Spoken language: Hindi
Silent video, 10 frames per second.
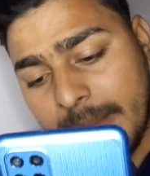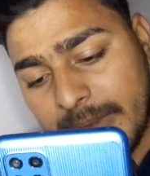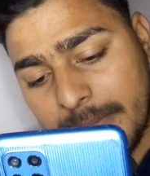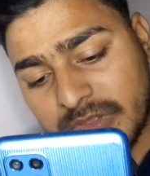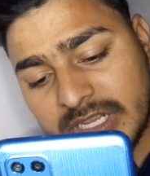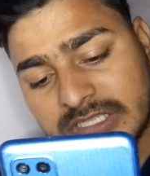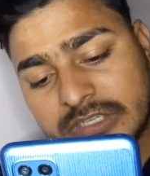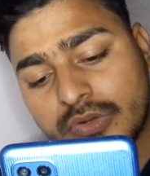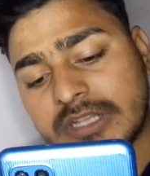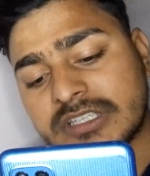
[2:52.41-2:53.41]
यहाँ पर आप देख
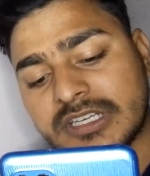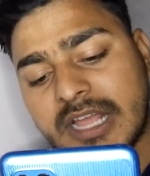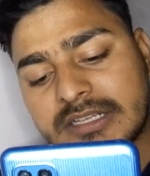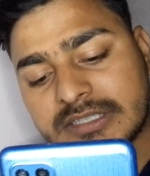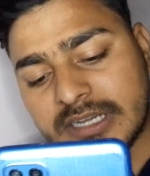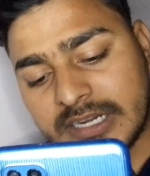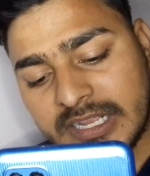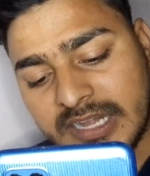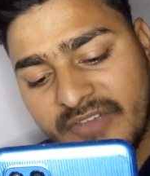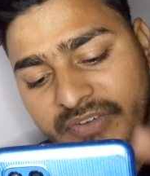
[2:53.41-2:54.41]
सकते हो गाइस टास्क
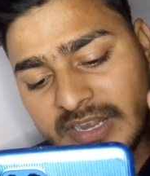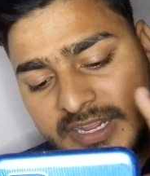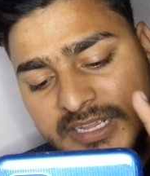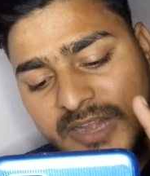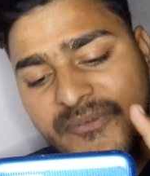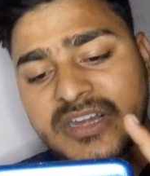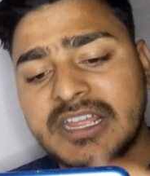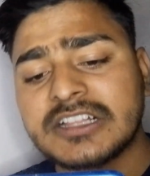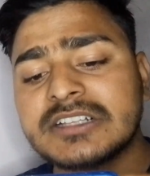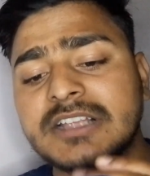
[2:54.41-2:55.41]
करके रेफर एक रेफर
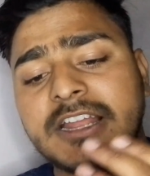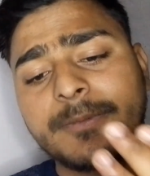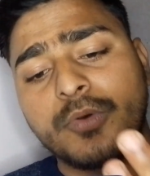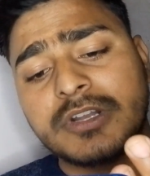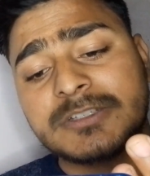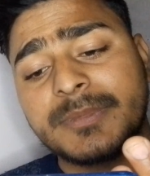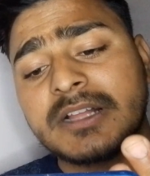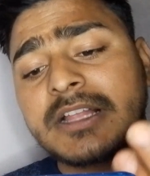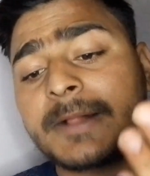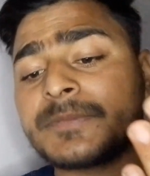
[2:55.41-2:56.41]
किया था साइन बोनस
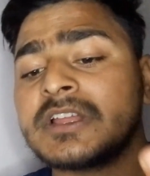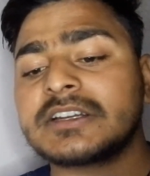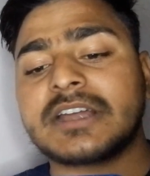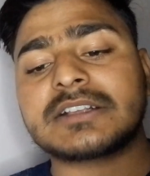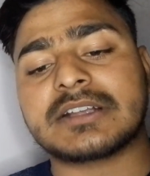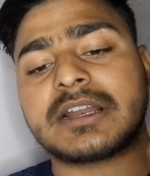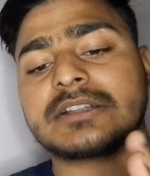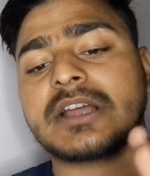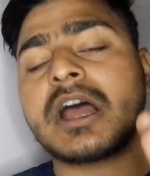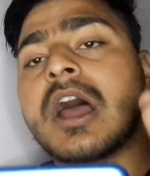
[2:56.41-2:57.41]
मिला था टास्क
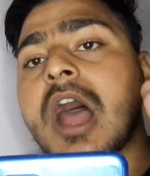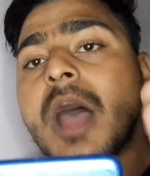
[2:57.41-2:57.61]
करा था